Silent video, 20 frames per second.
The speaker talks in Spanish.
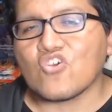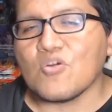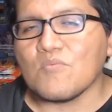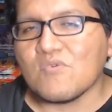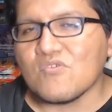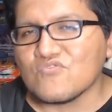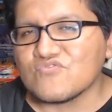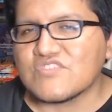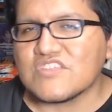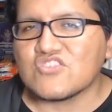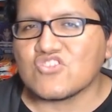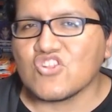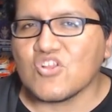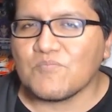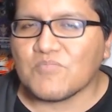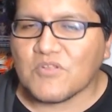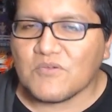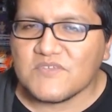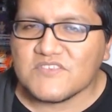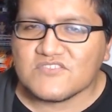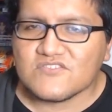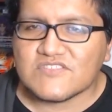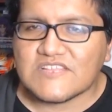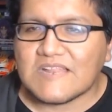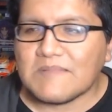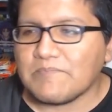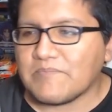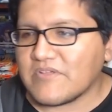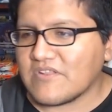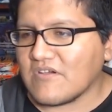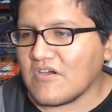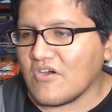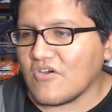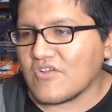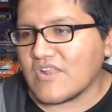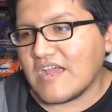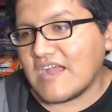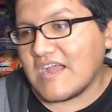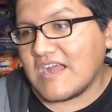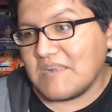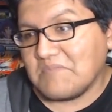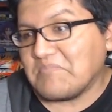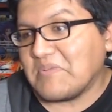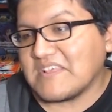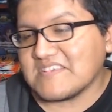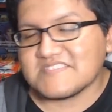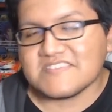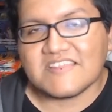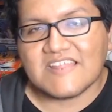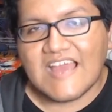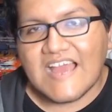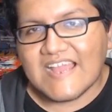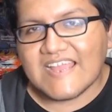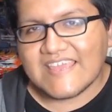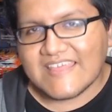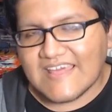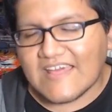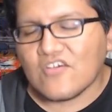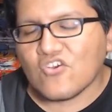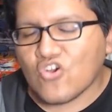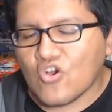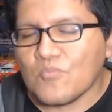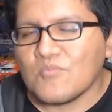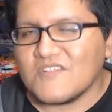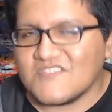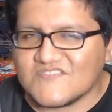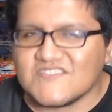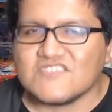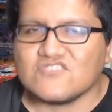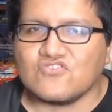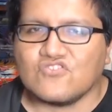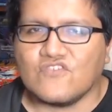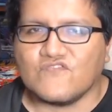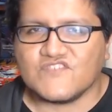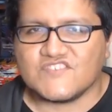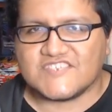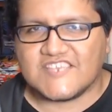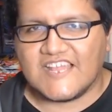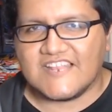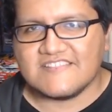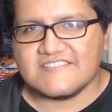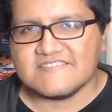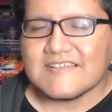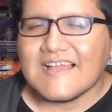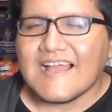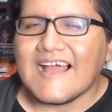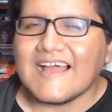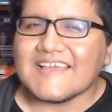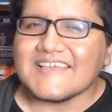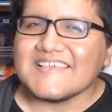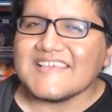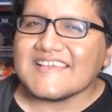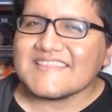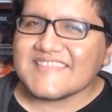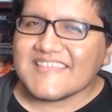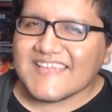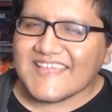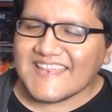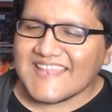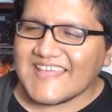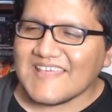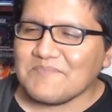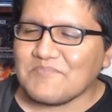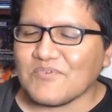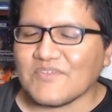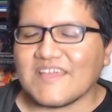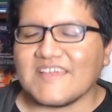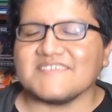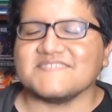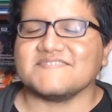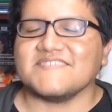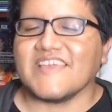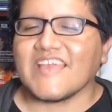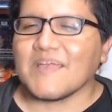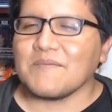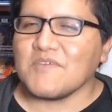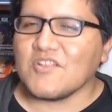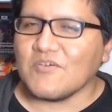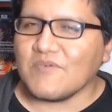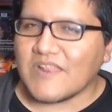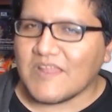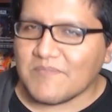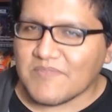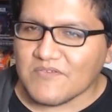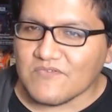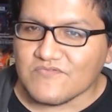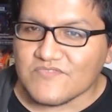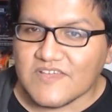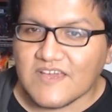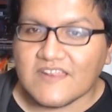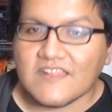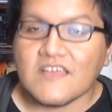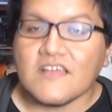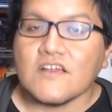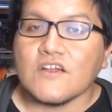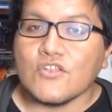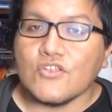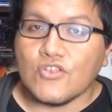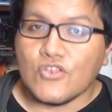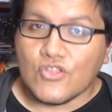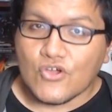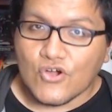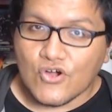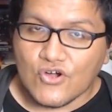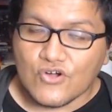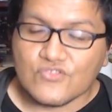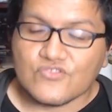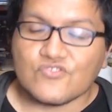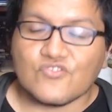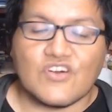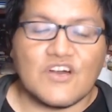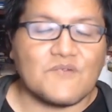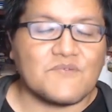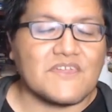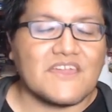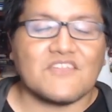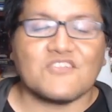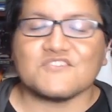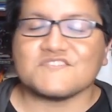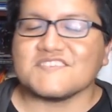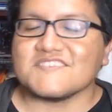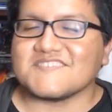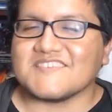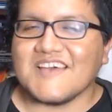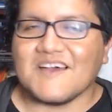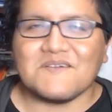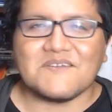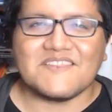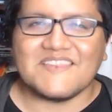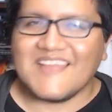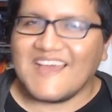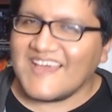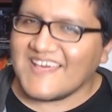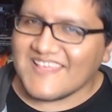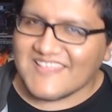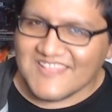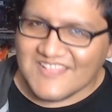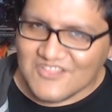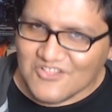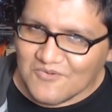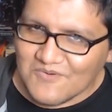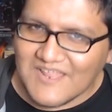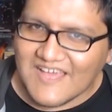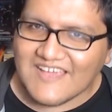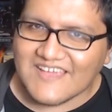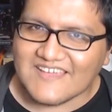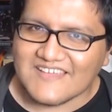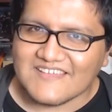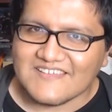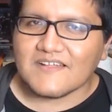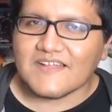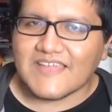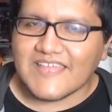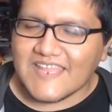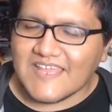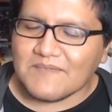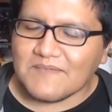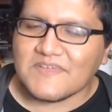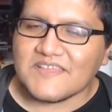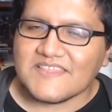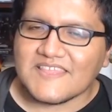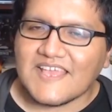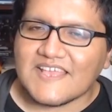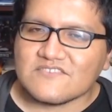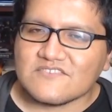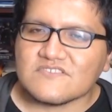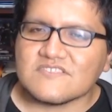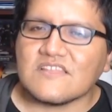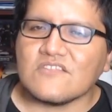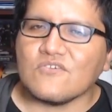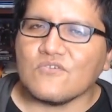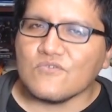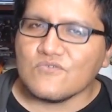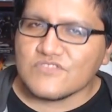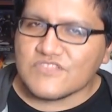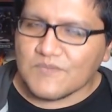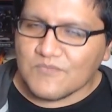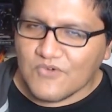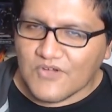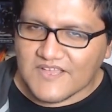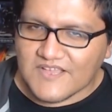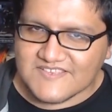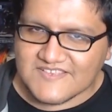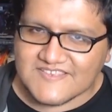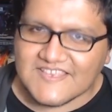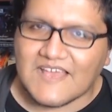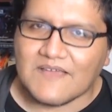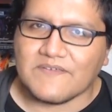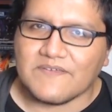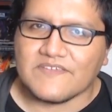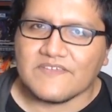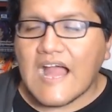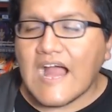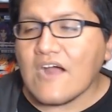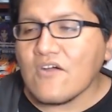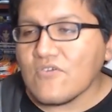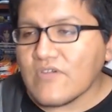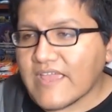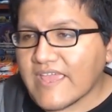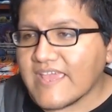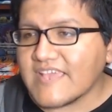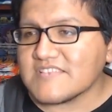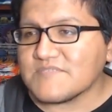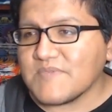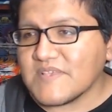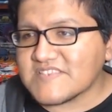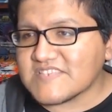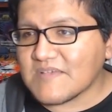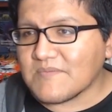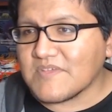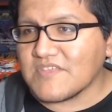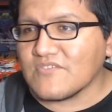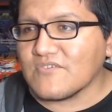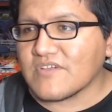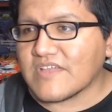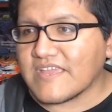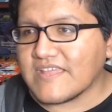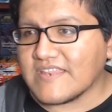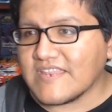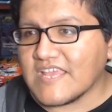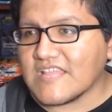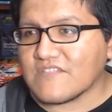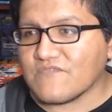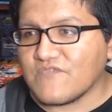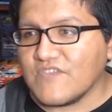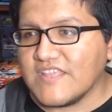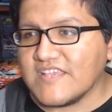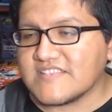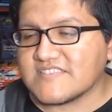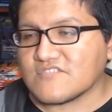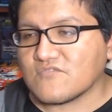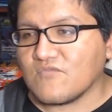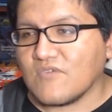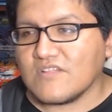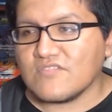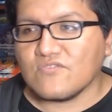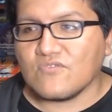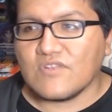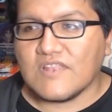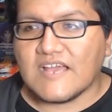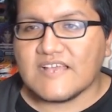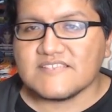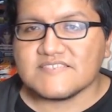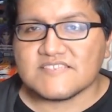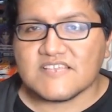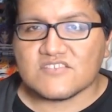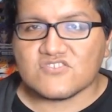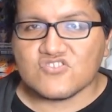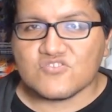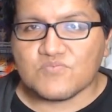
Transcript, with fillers: como un título provisional, pero ahora al parecer ha quedado como el título oficial. Ah, y antes que nada porque sé que me lo van a preguntar, no, todavía no se sabe nada del doblaje. Créanme, de eso es de lo último que se sabe. Aunque es bien sabido que Netflix cuando lanza sus